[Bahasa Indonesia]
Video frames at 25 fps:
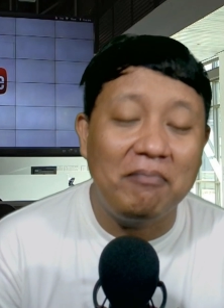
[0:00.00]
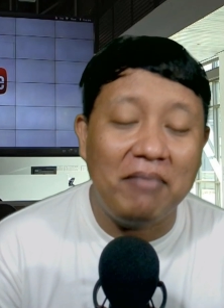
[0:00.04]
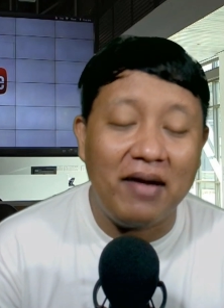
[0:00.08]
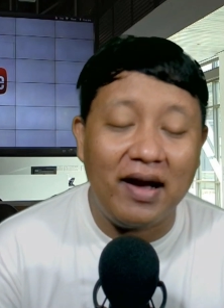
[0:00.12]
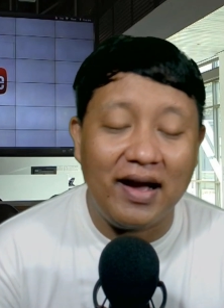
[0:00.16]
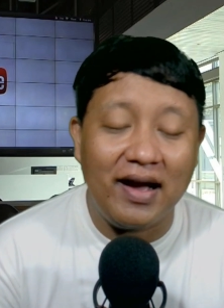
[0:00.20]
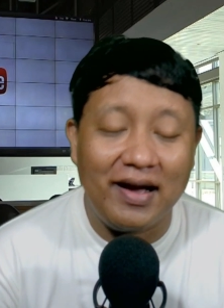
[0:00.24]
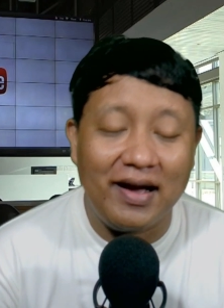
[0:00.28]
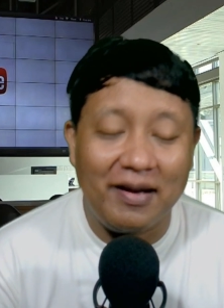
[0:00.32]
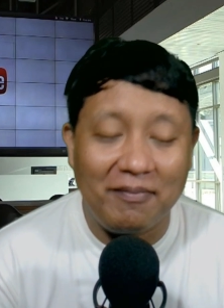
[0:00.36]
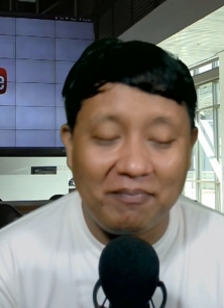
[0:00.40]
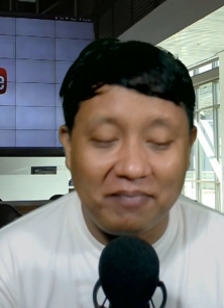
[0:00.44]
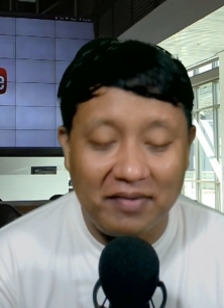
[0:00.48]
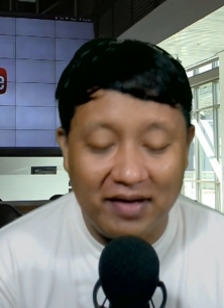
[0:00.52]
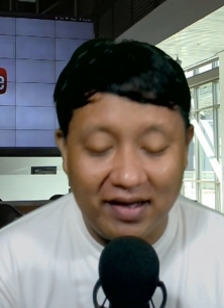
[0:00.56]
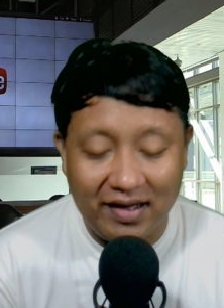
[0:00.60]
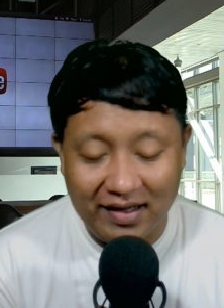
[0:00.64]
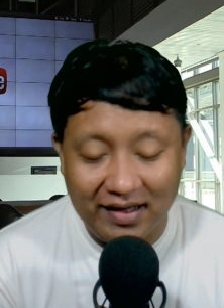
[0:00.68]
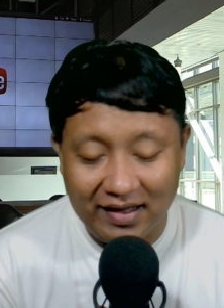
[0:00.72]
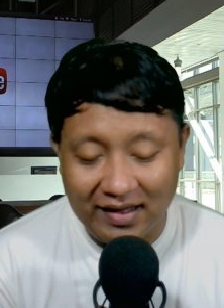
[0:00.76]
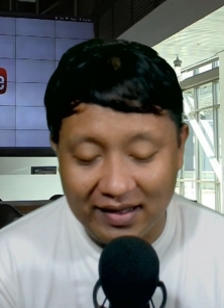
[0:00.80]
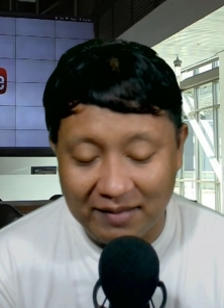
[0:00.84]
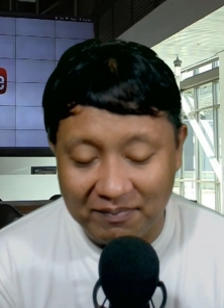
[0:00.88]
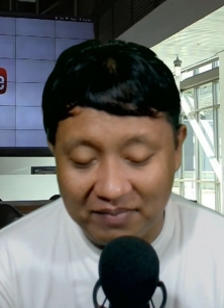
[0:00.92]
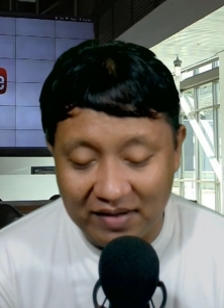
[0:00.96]
Pak
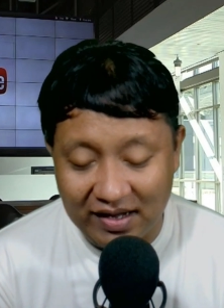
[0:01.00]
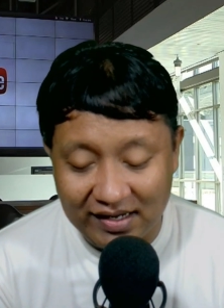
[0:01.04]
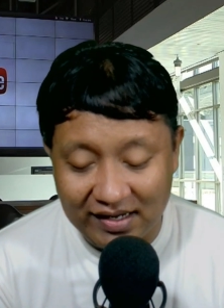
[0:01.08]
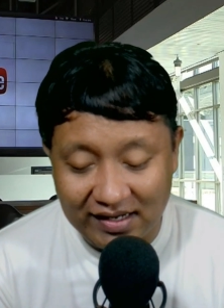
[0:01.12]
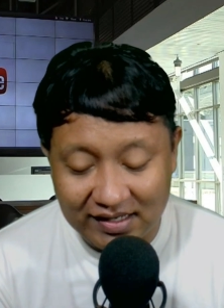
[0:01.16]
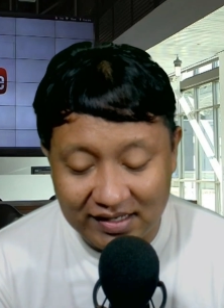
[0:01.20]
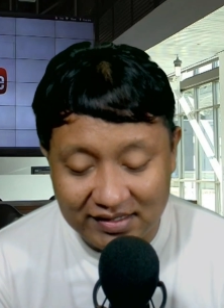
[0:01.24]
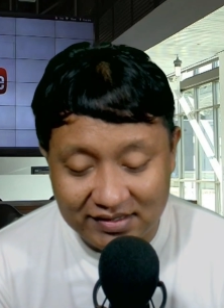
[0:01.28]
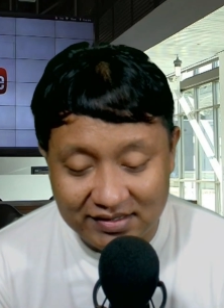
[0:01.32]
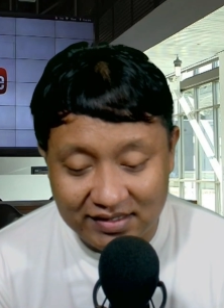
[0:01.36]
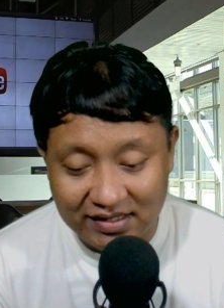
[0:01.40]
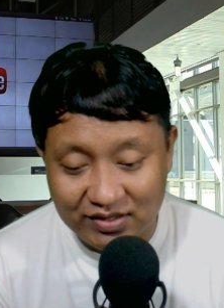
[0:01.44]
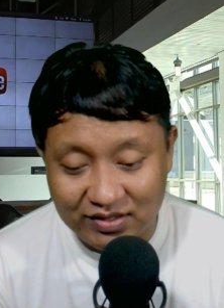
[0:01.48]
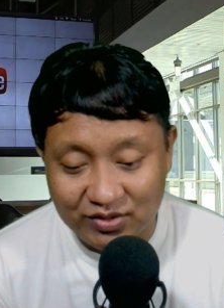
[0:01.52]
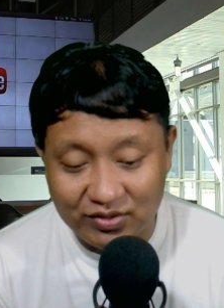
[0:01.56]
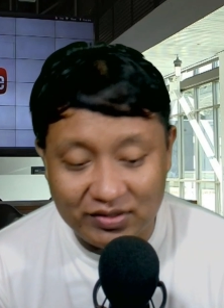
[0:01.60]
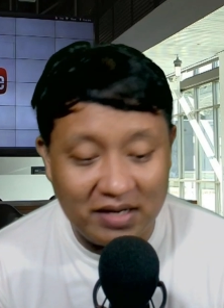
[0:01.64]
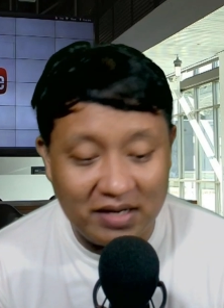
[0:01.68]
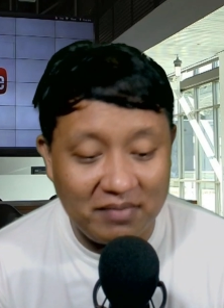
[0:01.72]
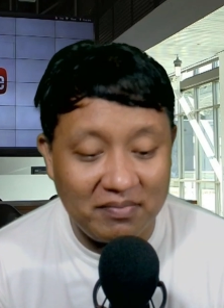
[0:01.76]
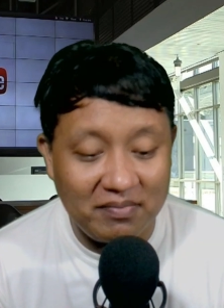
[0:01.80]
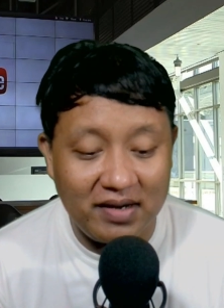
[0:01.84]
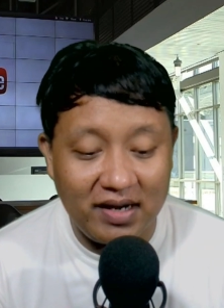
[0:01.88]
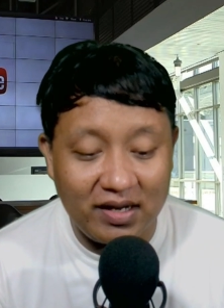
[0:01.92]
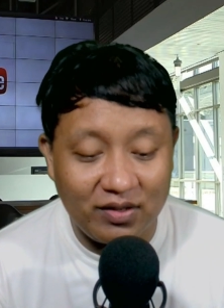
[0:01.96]
Pak Pak Ganjar
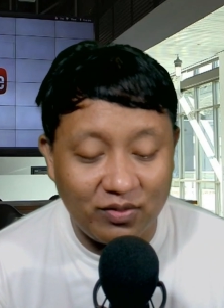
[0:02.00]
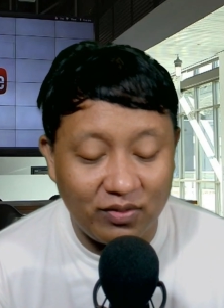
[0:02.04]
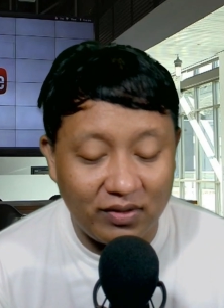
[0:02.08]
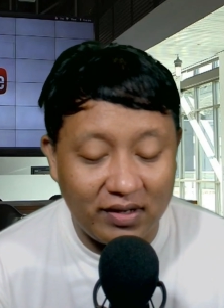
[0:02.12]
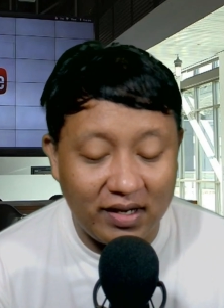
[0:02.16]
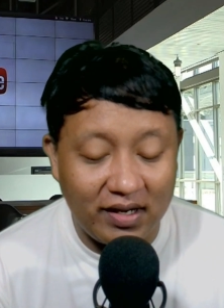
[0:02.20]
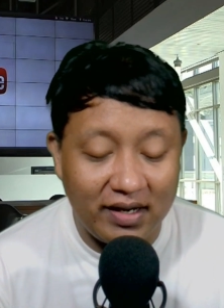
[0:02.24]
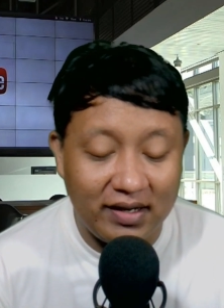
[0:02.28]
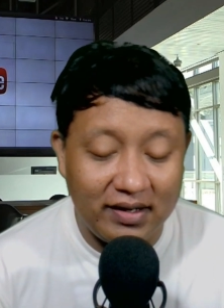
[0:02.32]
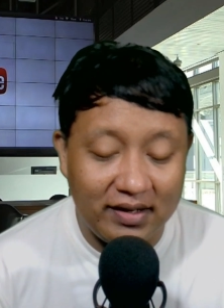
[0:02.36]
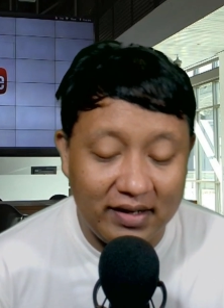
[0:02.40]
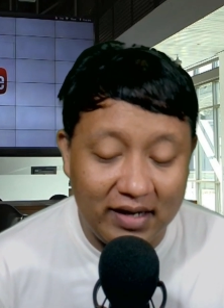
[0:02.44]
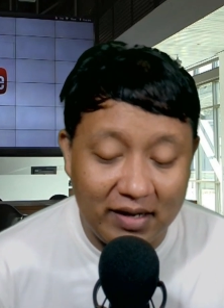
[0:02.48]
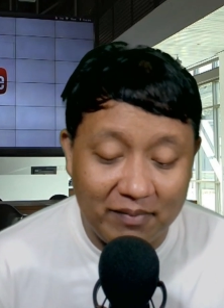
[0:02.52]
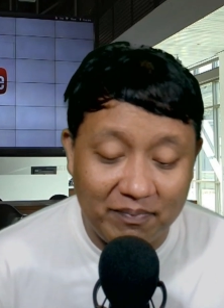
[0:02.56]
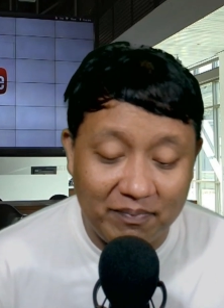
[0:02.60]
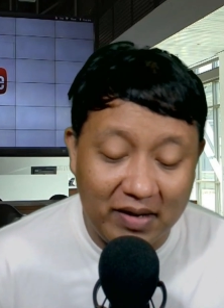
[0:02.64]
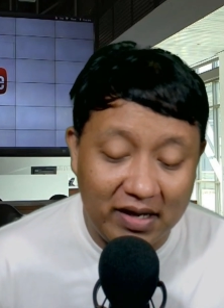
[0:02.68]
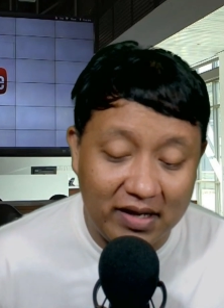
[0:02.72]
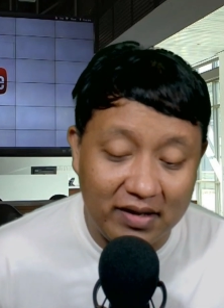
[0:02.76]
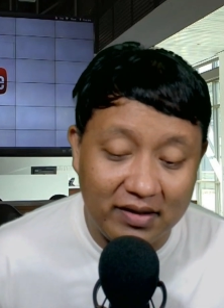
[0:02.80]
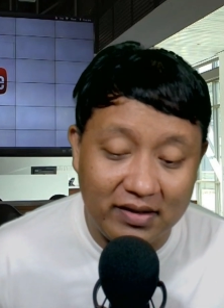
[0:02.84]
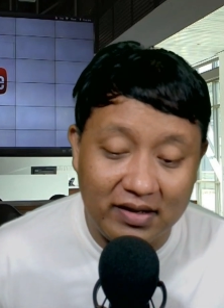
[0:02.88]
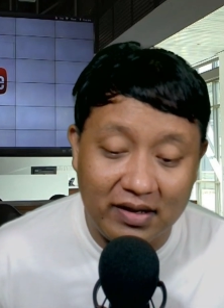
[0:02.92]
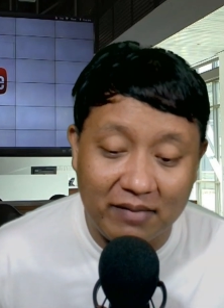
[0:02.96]
sudah melakukan dan
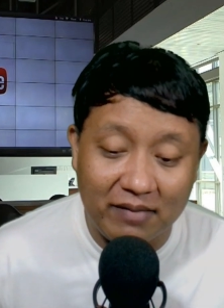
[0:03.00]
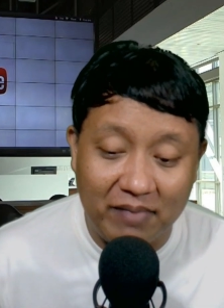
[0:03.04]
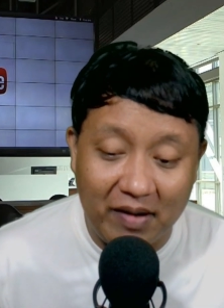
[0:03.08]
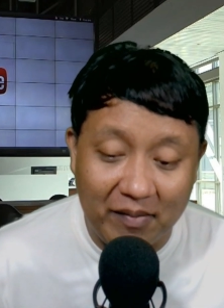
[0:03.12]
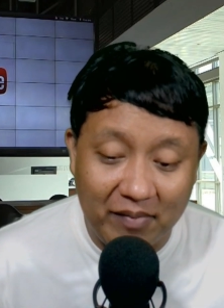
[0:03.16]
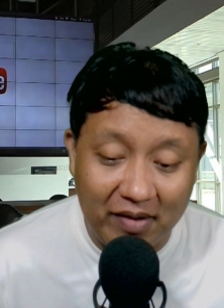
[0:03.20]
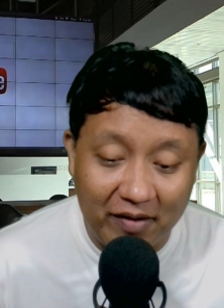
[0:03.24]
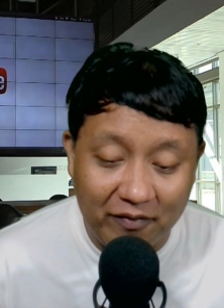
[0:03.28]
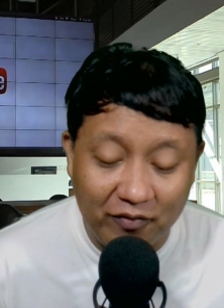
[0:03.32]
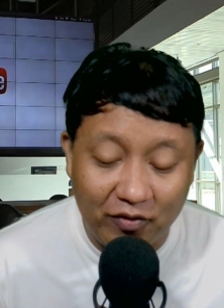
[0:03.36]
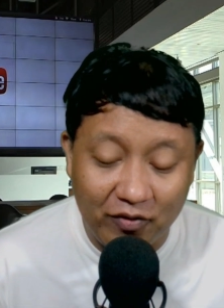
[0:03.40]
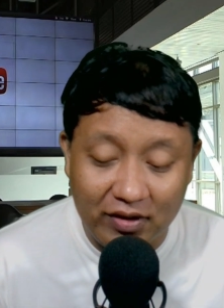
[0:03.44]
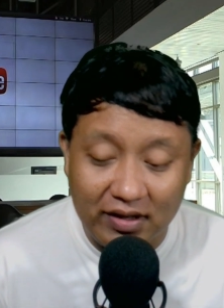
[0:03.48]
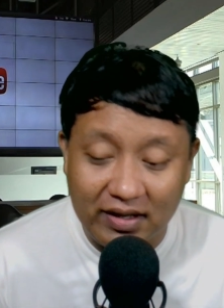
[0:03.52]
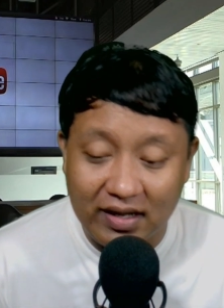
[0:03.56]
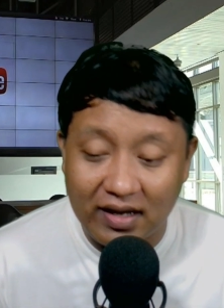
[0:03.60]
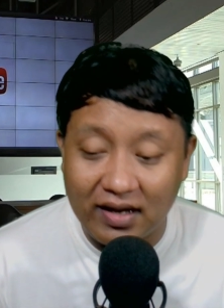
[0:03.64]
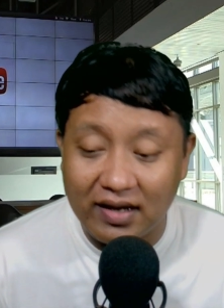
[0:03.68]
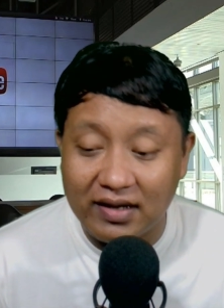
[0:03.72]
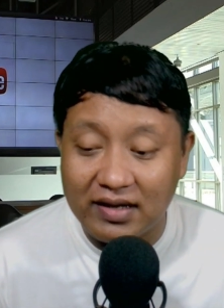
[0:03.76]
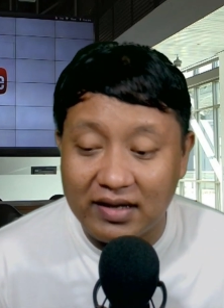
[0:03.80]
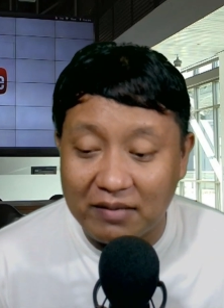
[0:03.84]
Pak dan Pak Mahfud ya,